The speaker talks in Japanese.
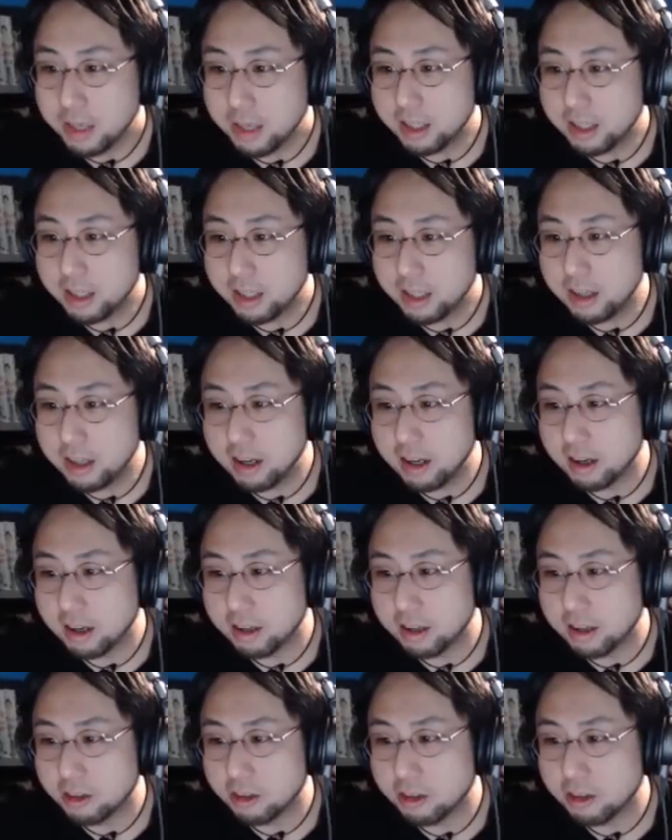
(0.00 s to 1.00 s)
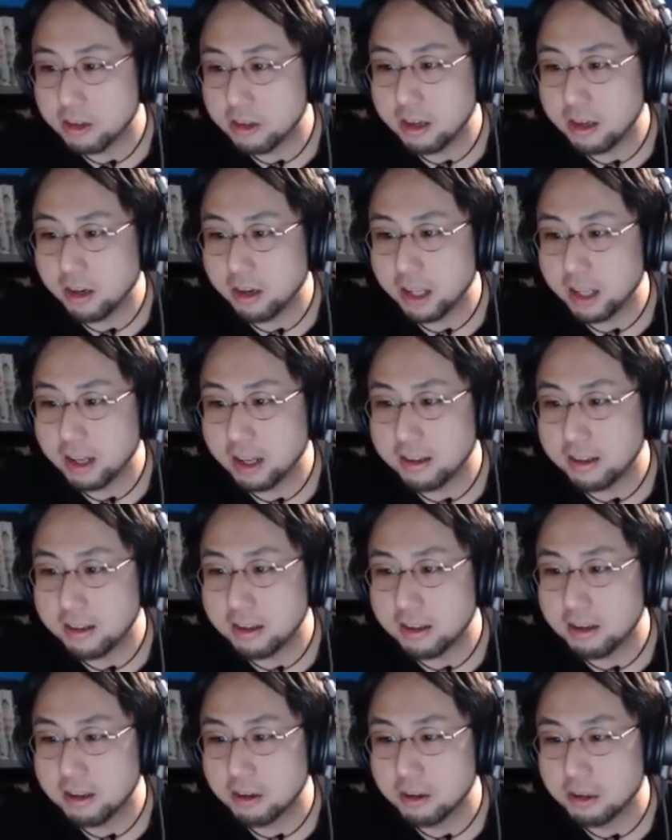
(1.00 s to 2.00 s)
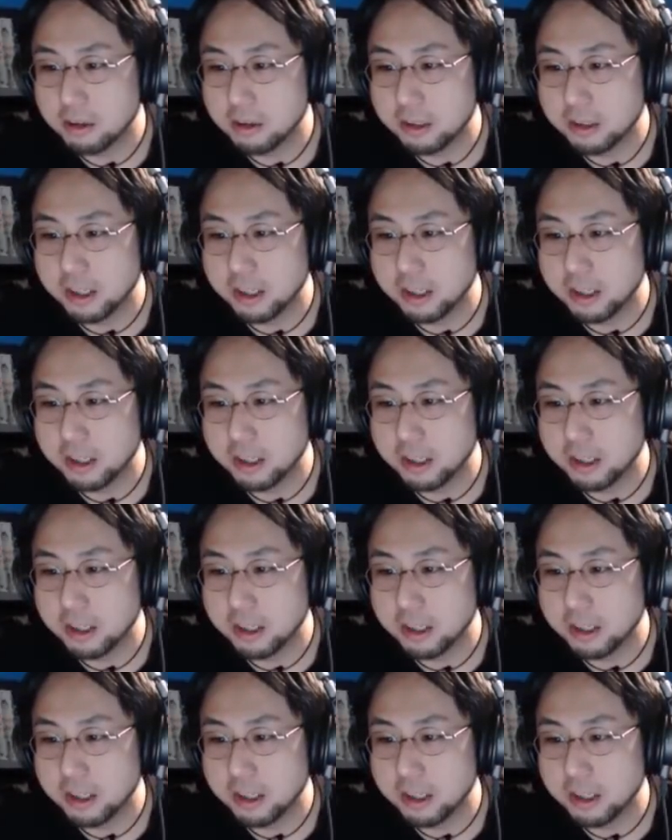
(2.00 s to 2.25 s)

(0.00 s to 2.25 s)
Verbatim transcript: 戦略で女性を離れさせようとしてる。